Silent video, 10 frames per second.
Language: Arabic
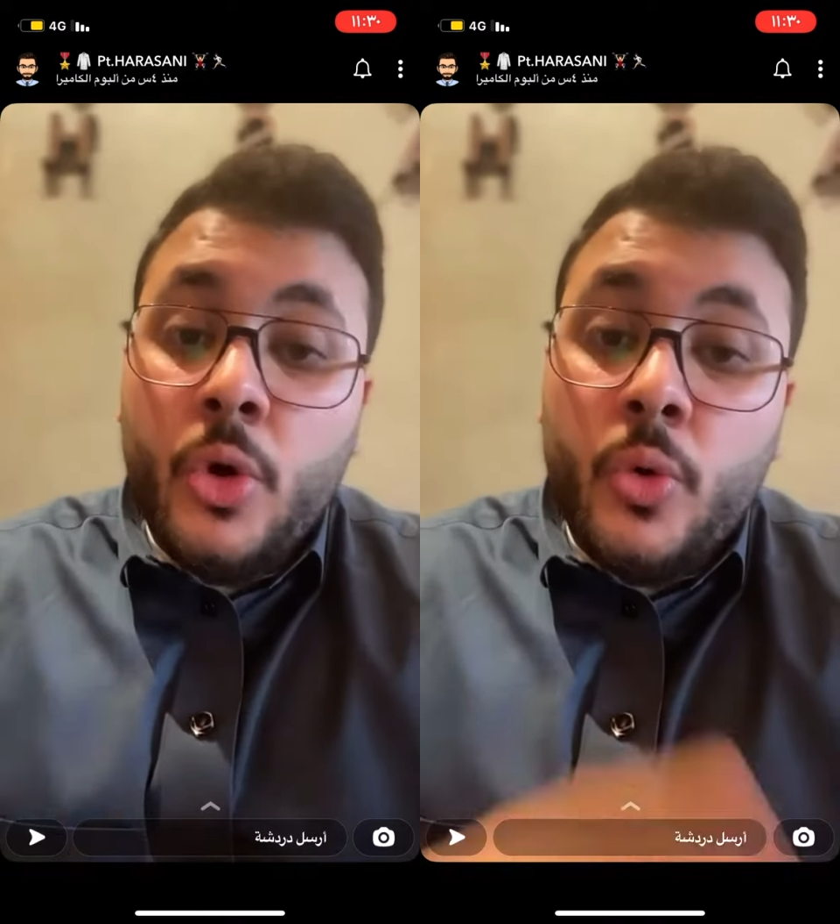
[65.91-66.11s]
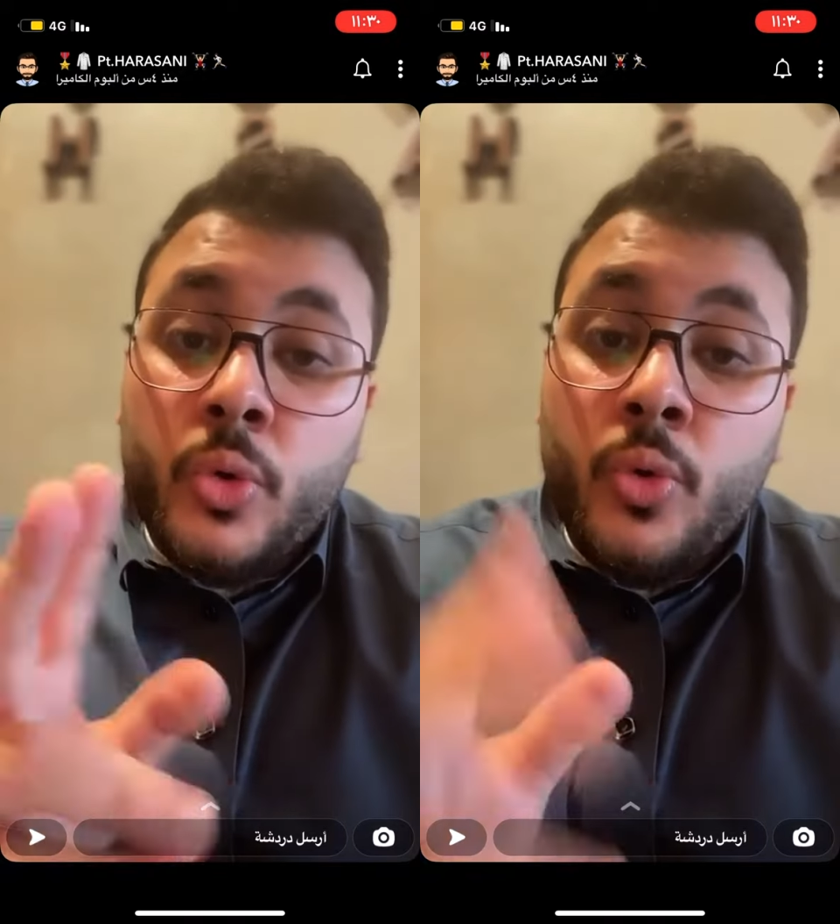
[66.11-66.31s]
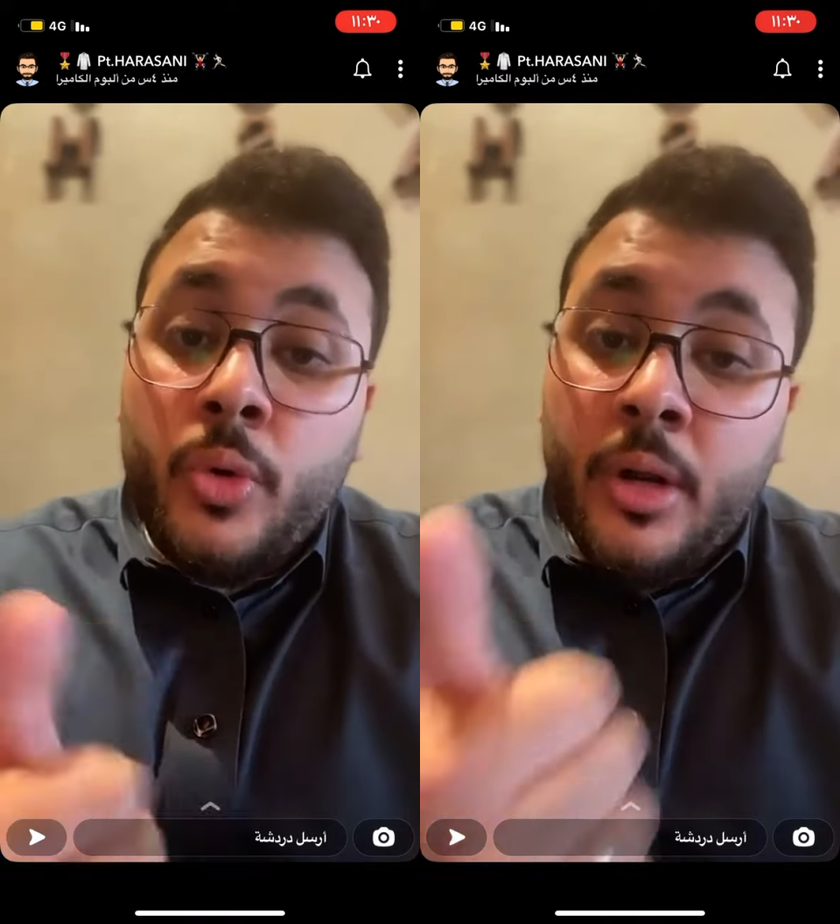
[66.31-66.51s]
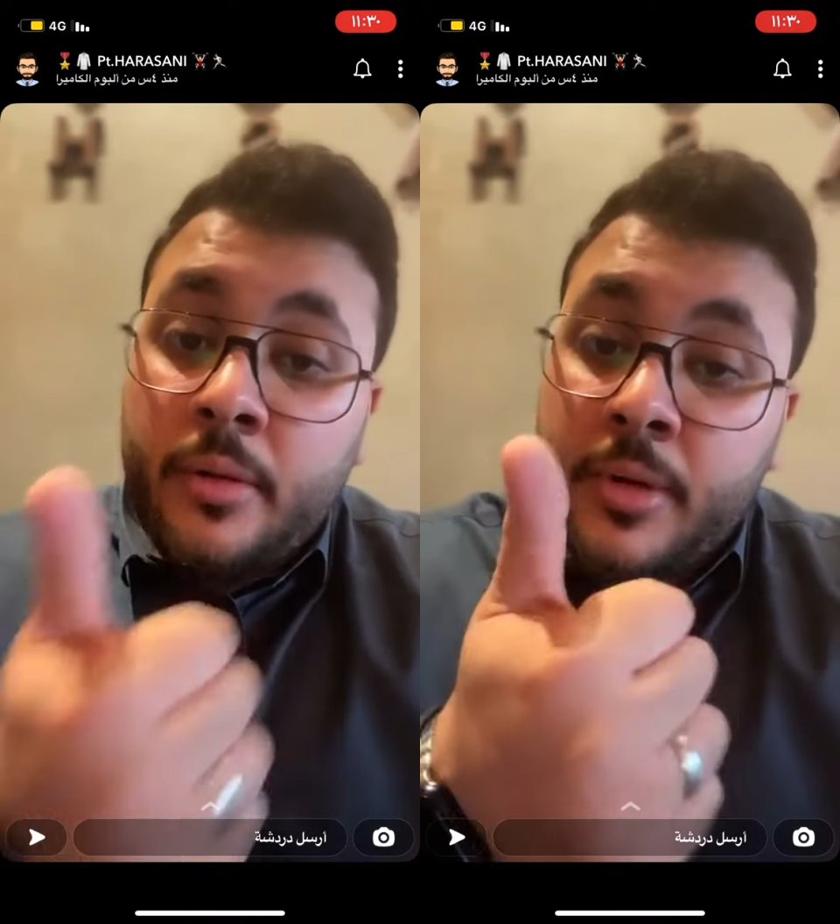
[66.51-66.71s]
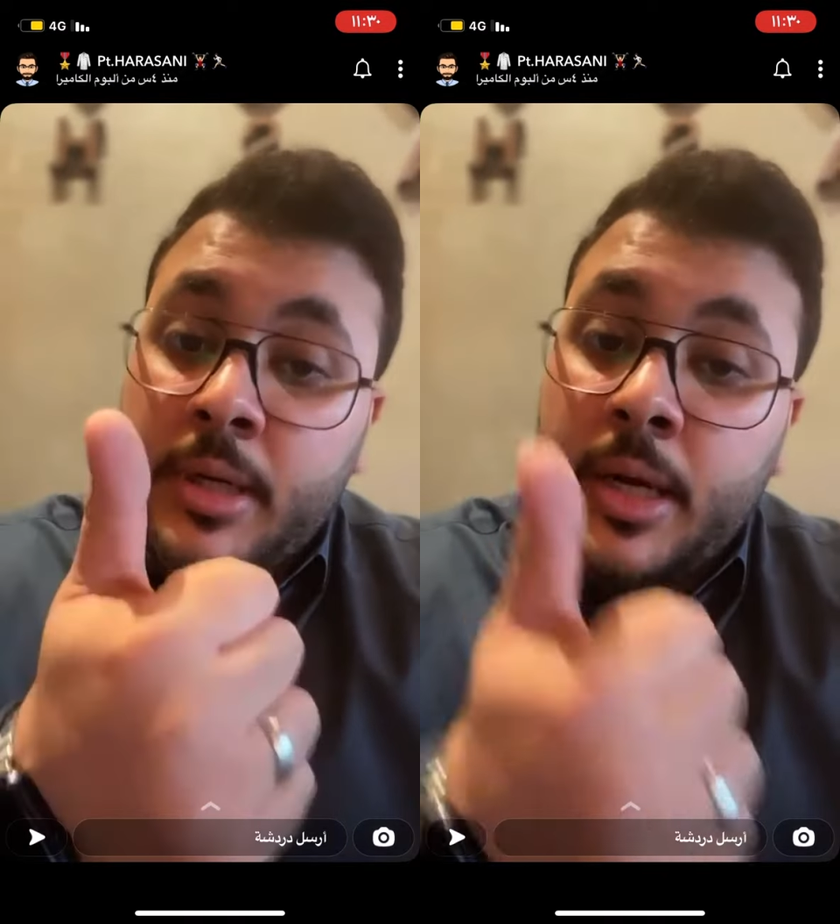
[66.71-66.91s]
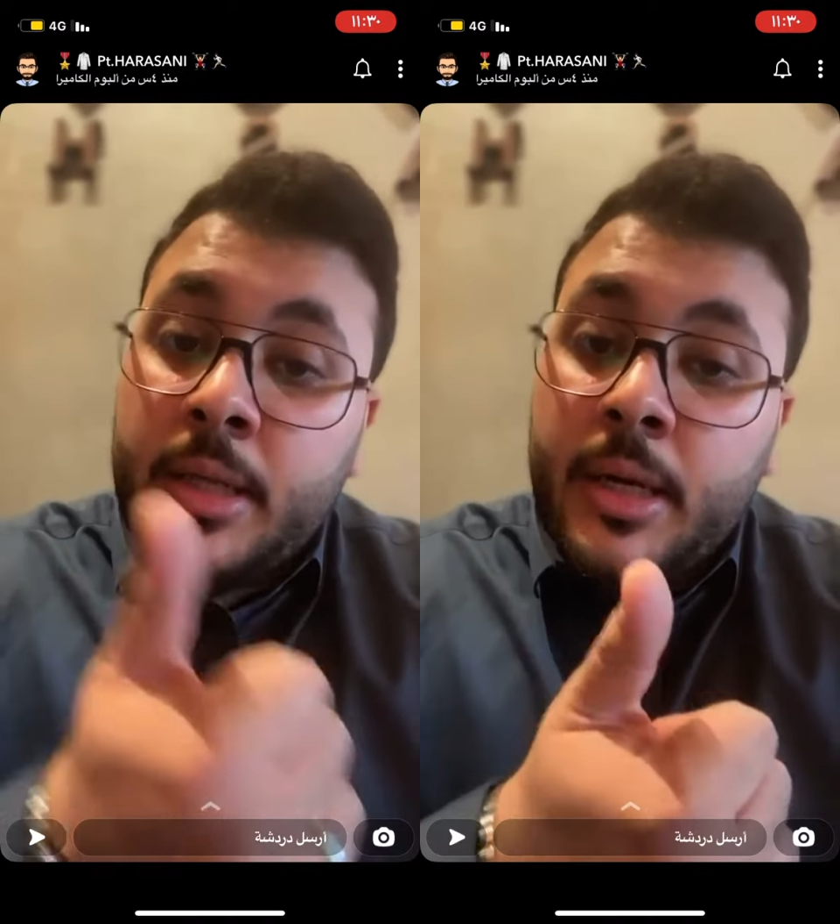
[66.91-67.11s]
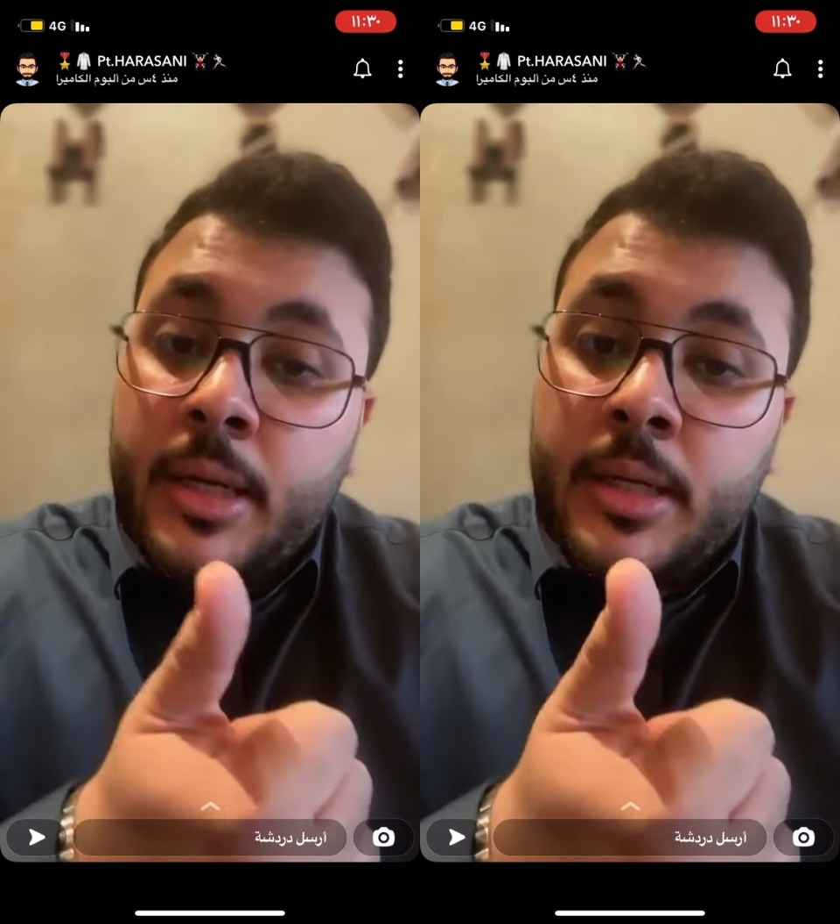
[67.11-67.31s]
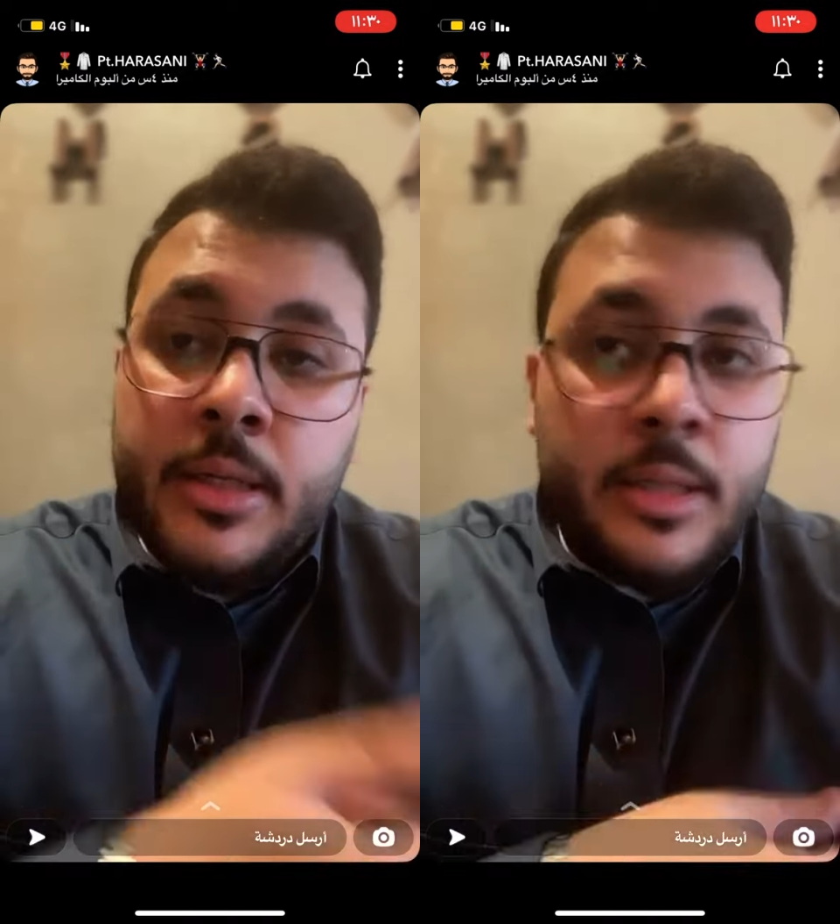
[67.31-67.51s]
وتقول والله الفرشه
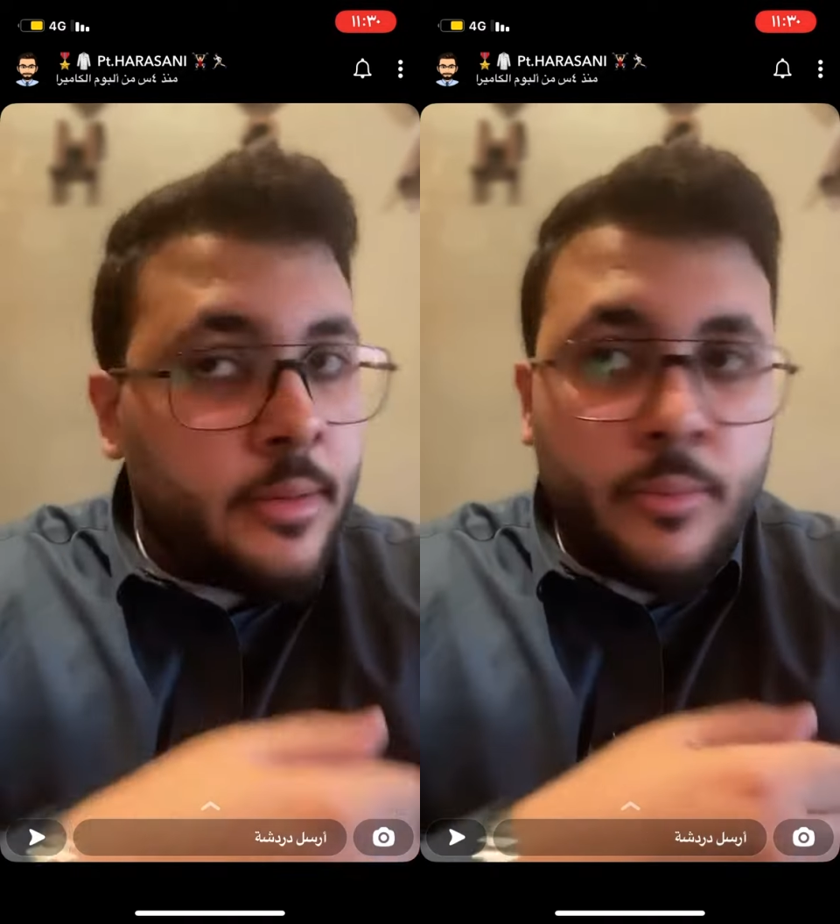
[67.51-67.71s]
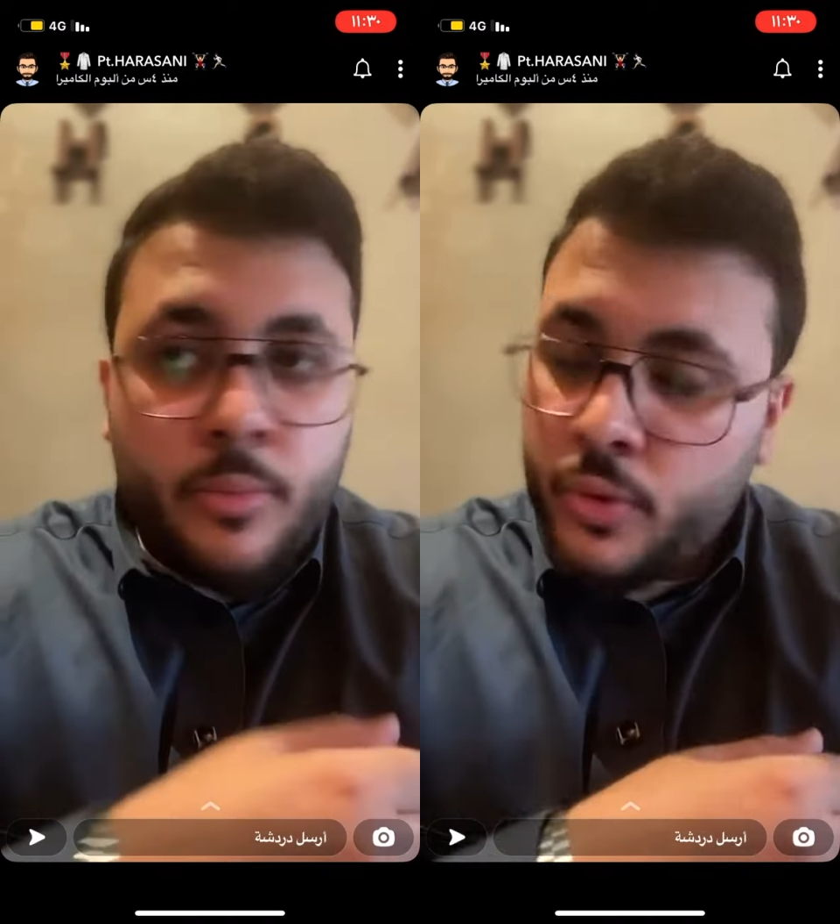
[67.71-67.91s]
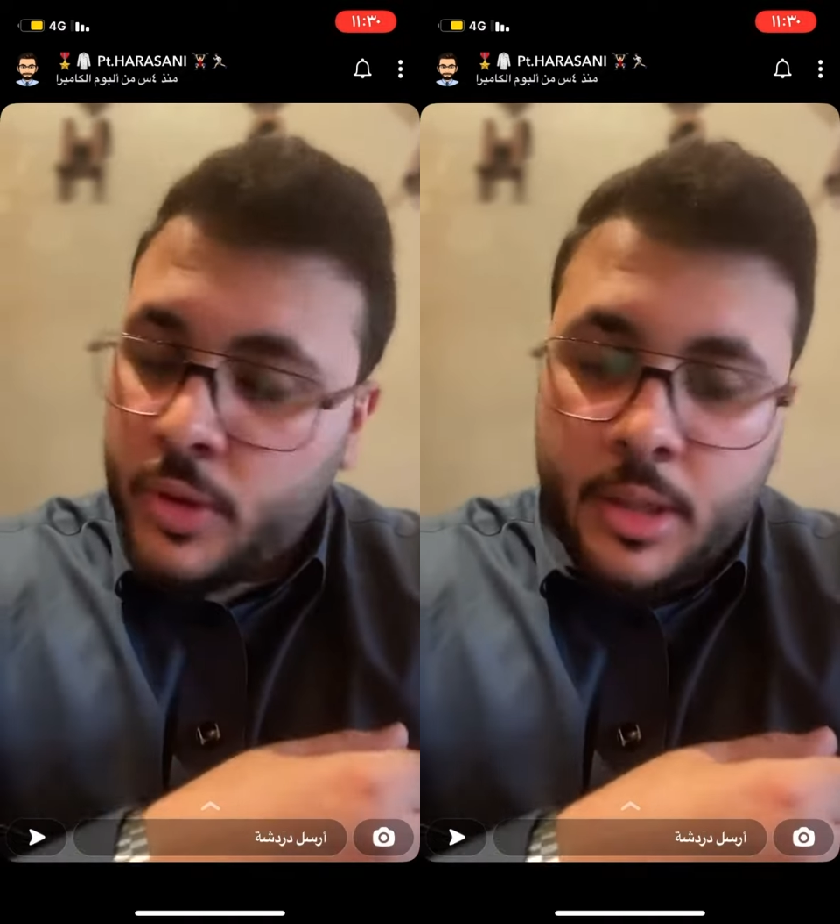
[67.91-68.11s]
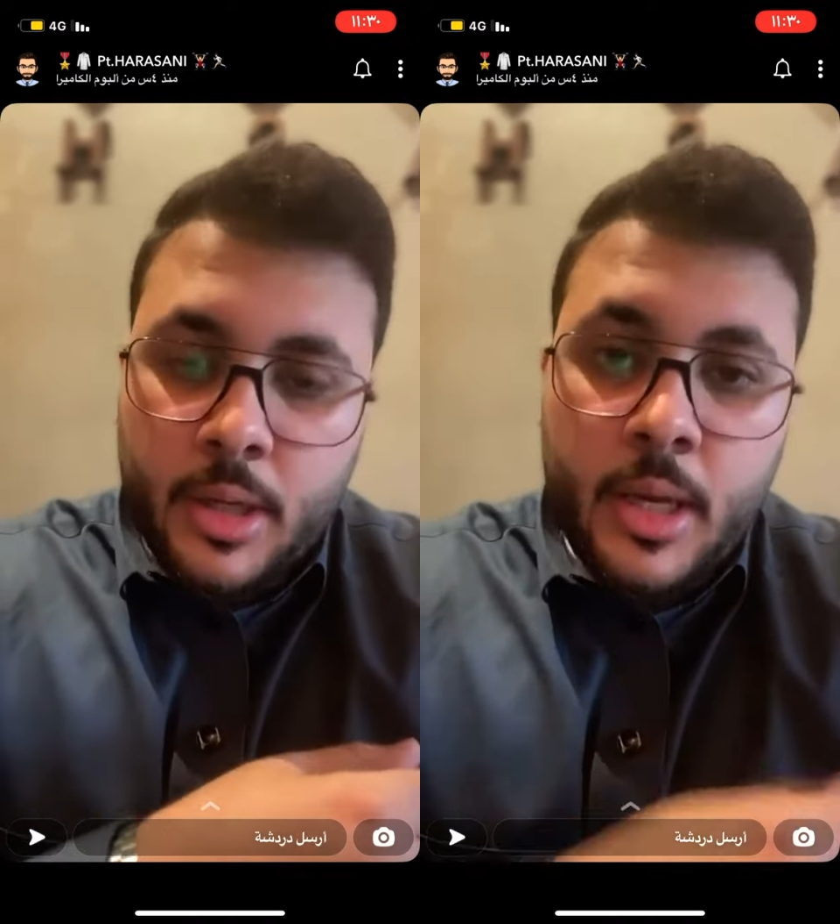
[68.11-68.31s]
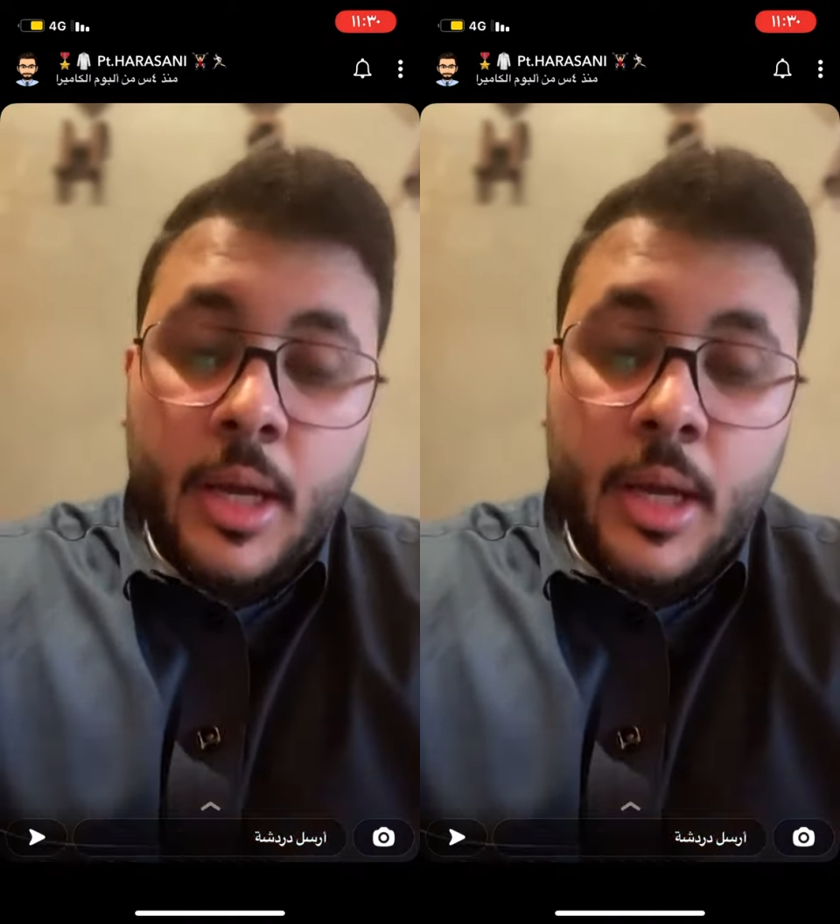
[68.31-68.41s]
حتعالجني مو صحيح